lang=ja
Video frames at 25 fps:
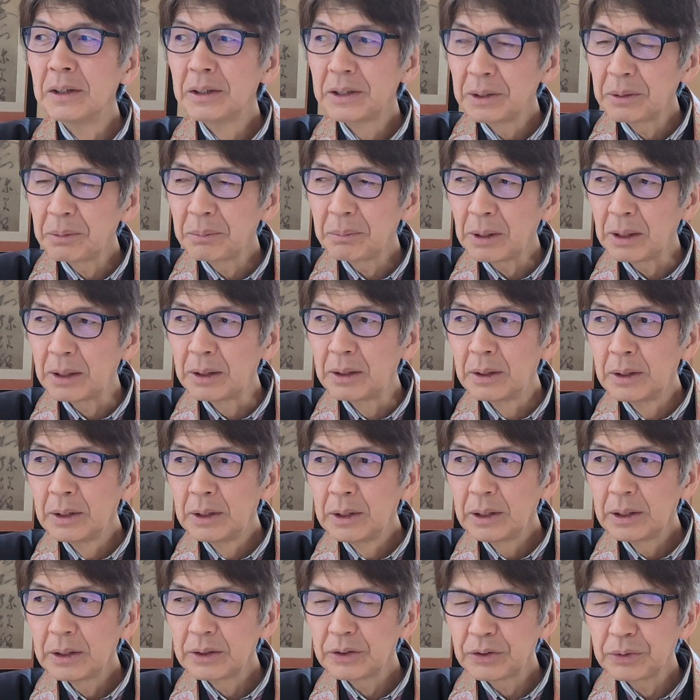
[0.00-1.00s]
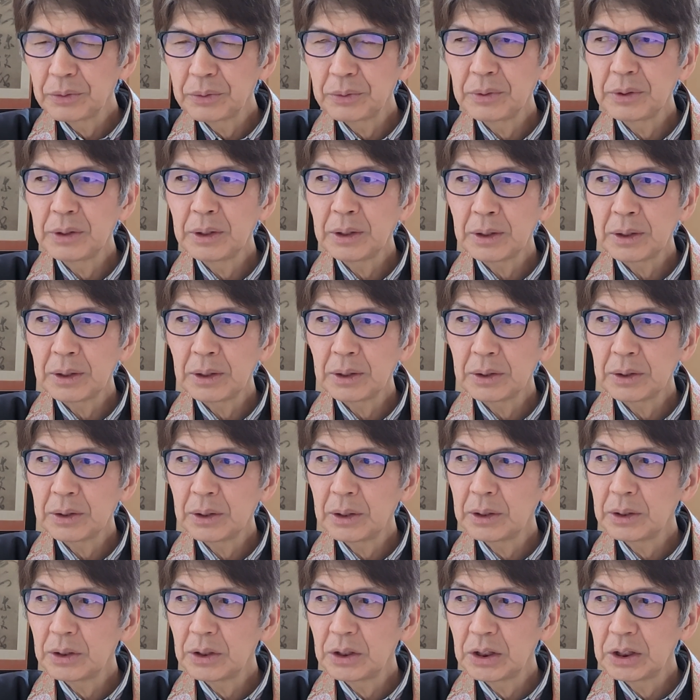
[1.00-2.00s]
でもまあそんな
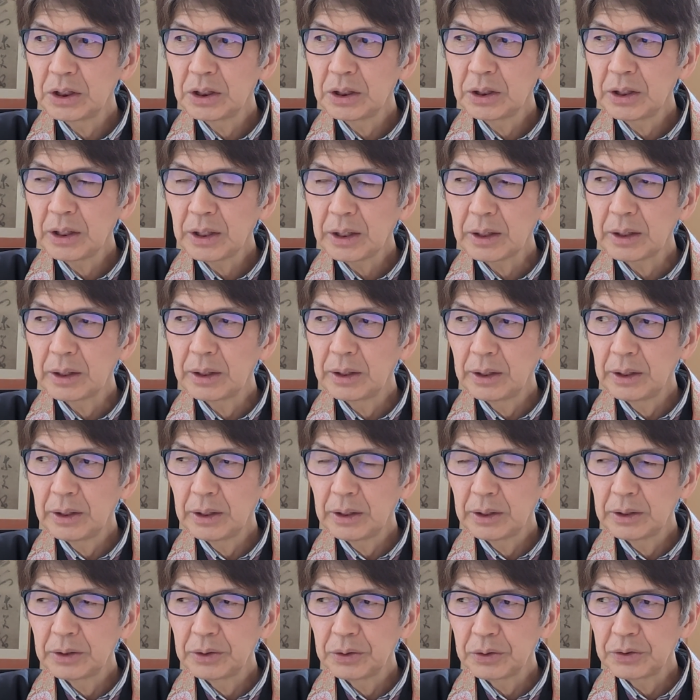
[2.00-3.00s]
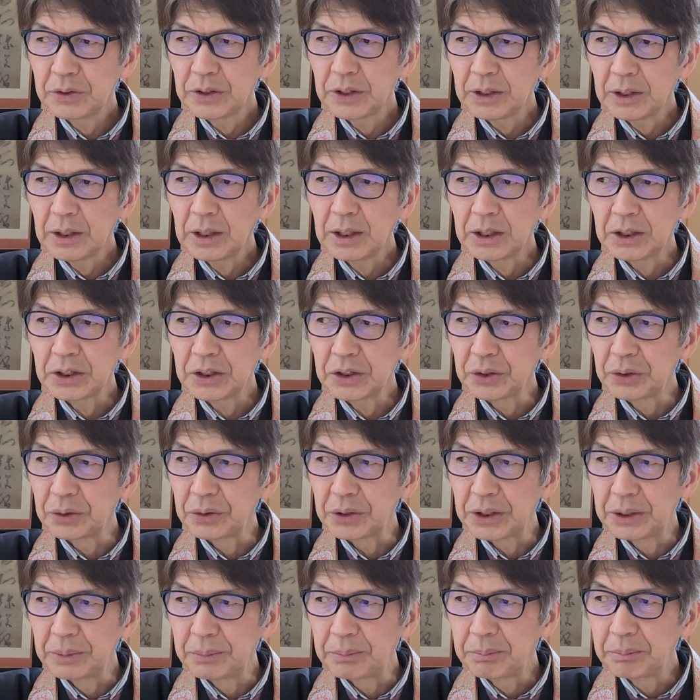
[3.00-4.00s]
形で、えー、女性が足を
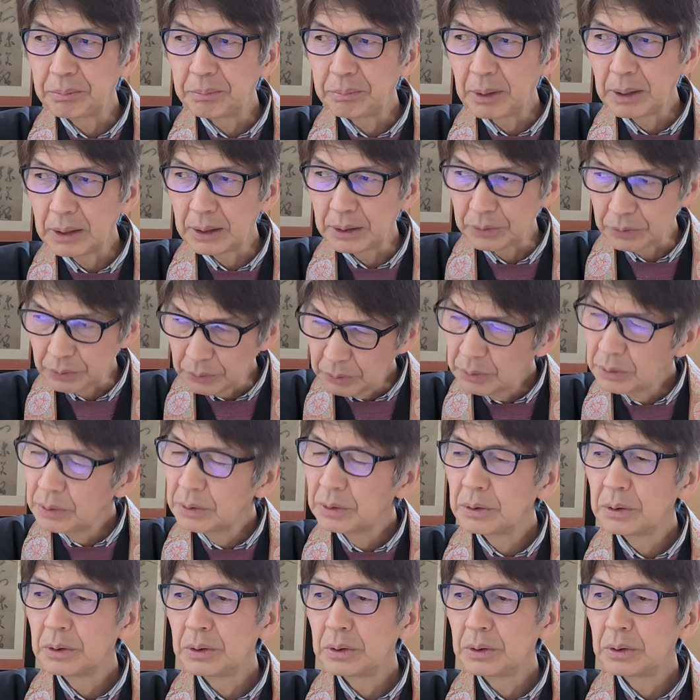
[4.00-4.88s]
引っ張る。